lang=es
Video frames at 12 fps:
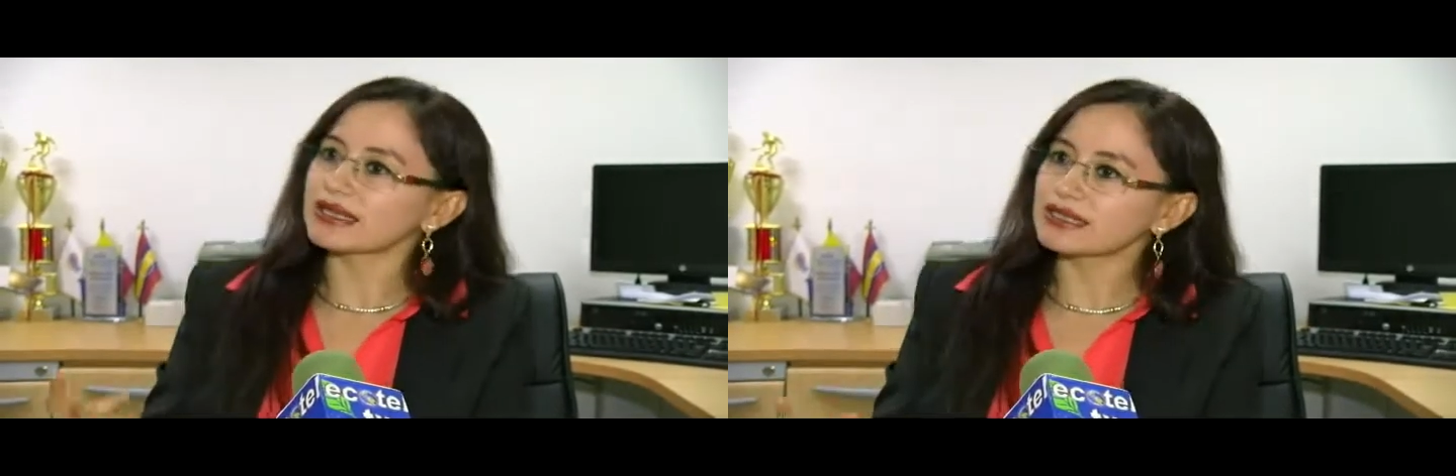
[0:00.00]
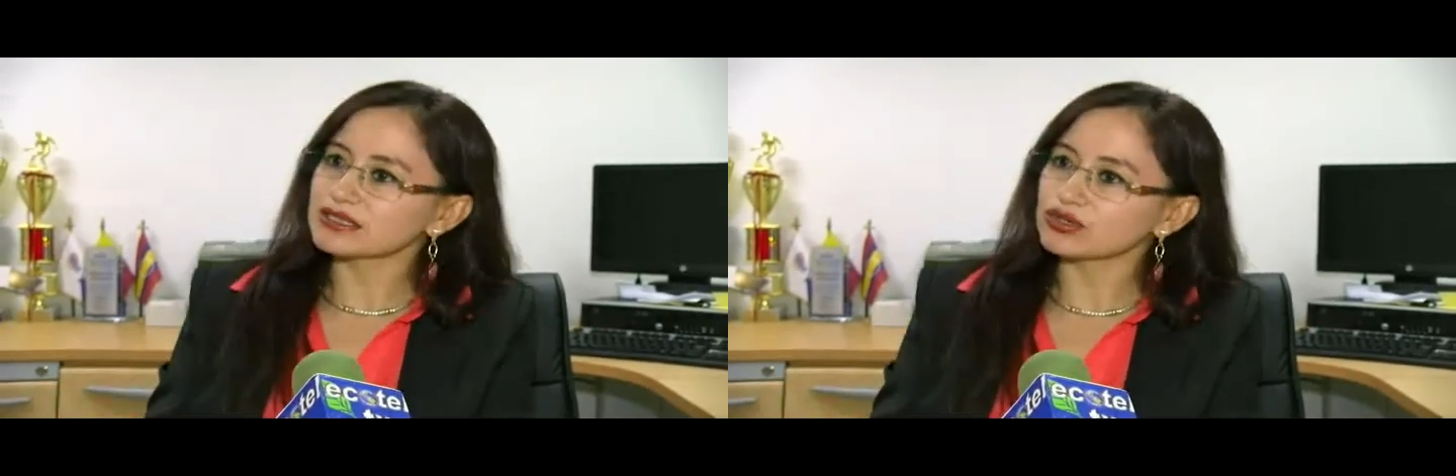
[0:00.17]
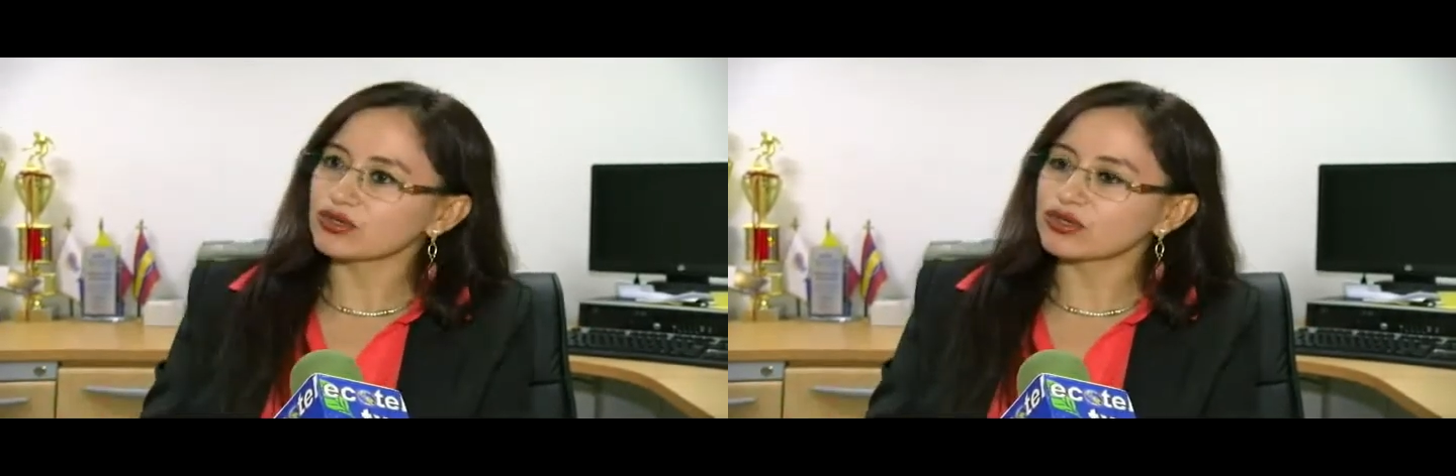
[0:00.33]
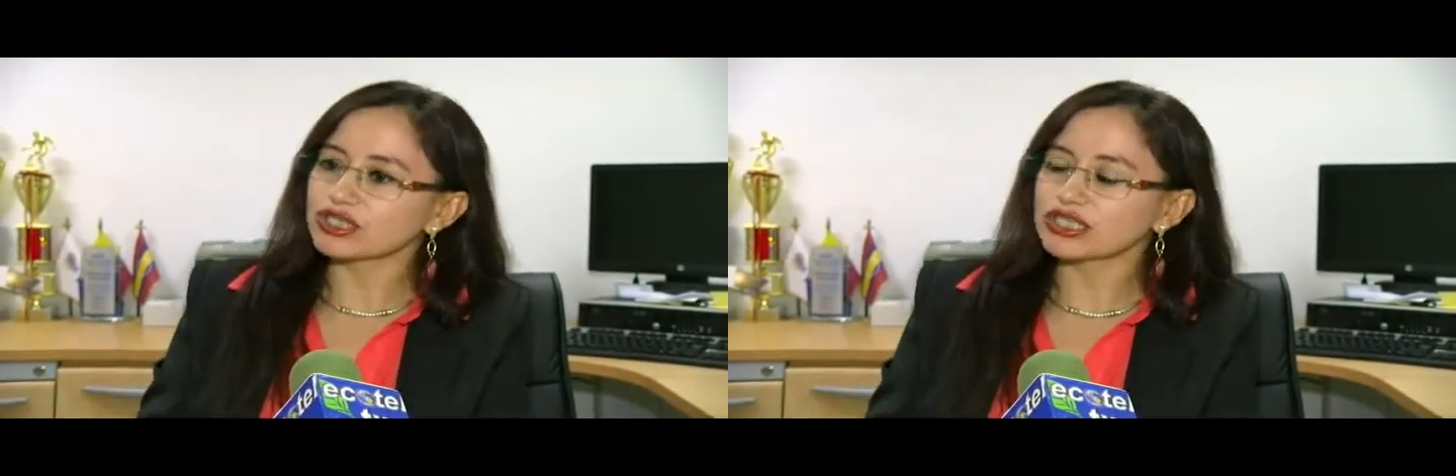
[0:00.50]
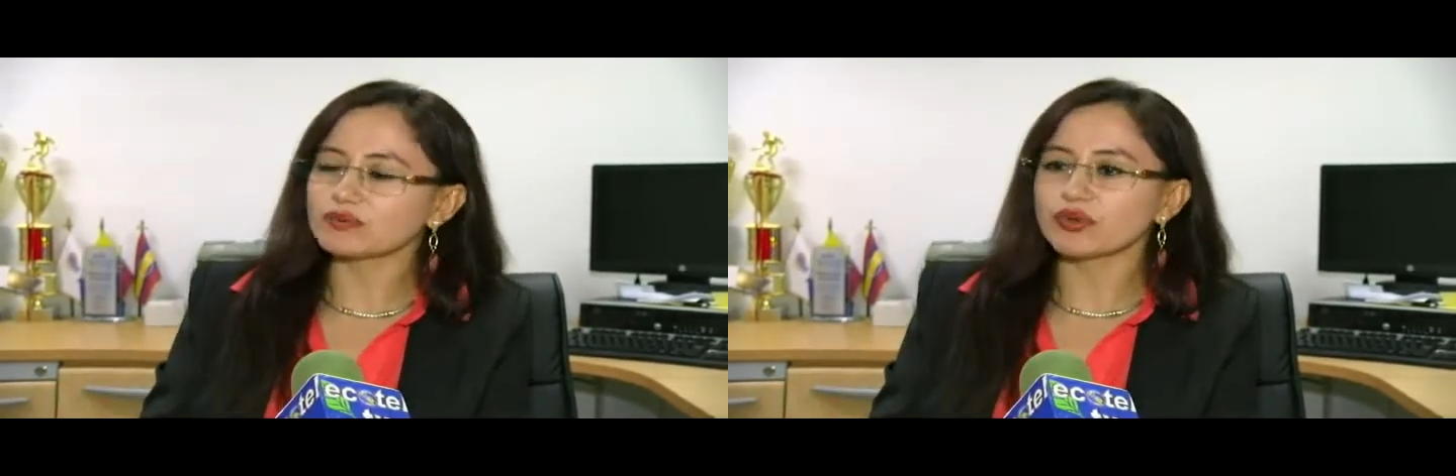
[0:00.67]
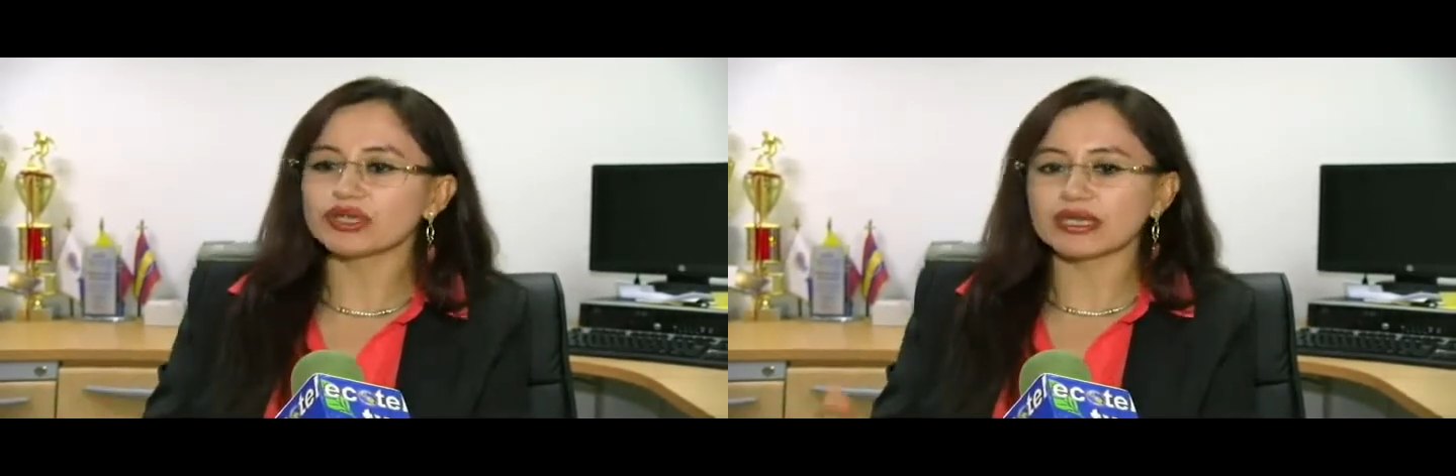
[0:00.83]
atención
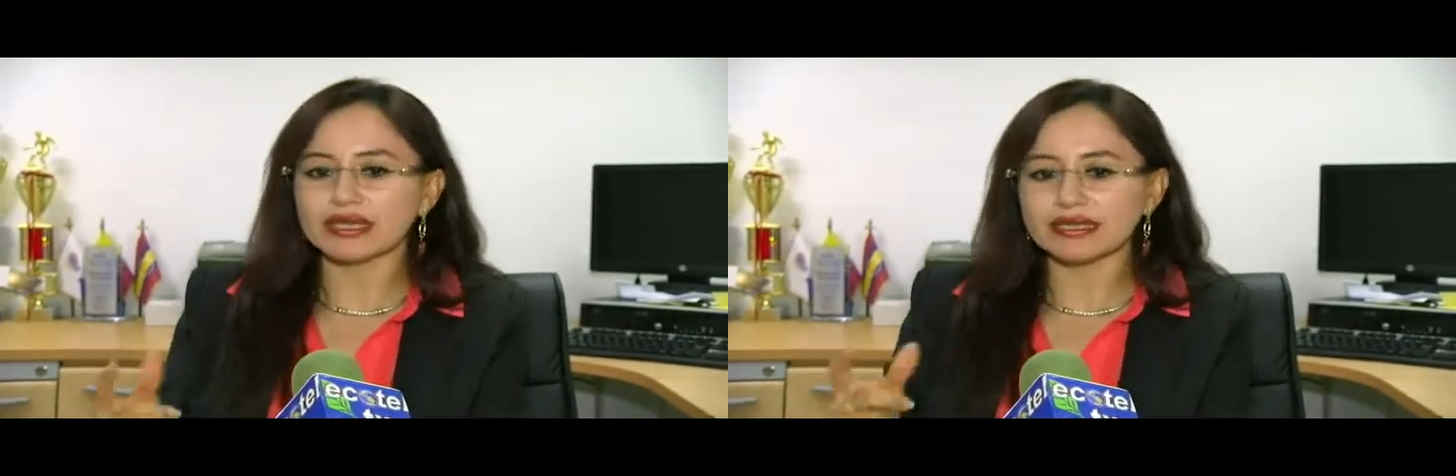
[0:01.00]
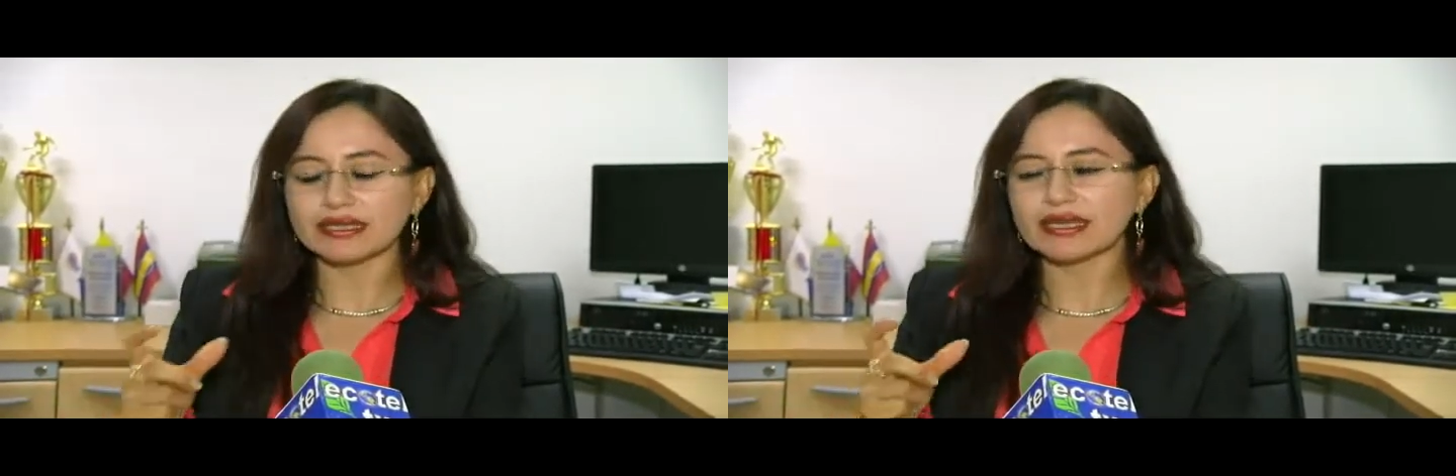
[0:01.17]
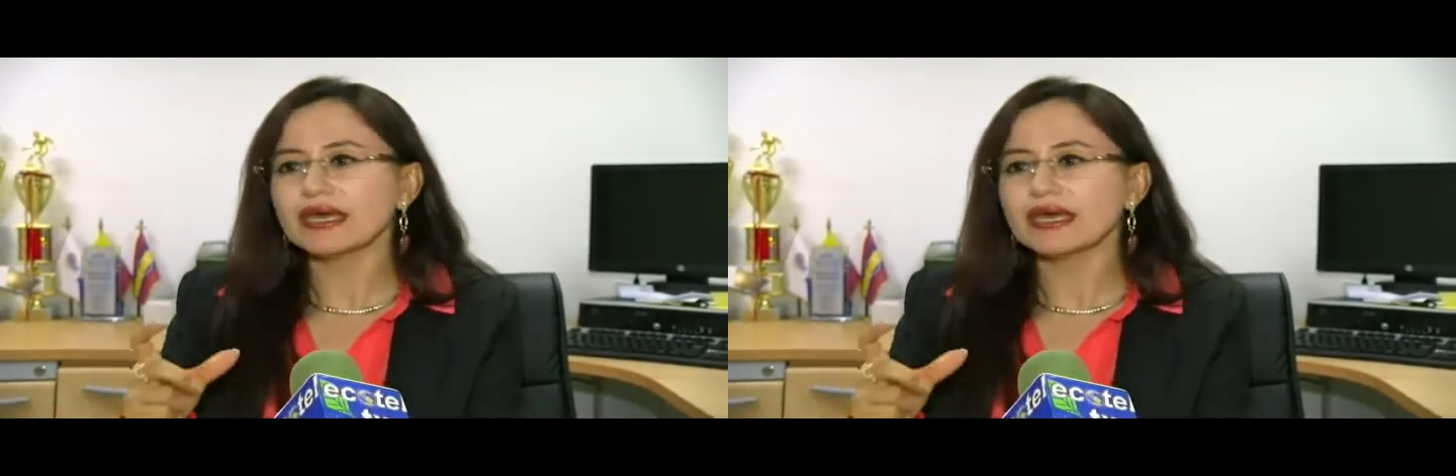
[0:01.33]
correspondiente.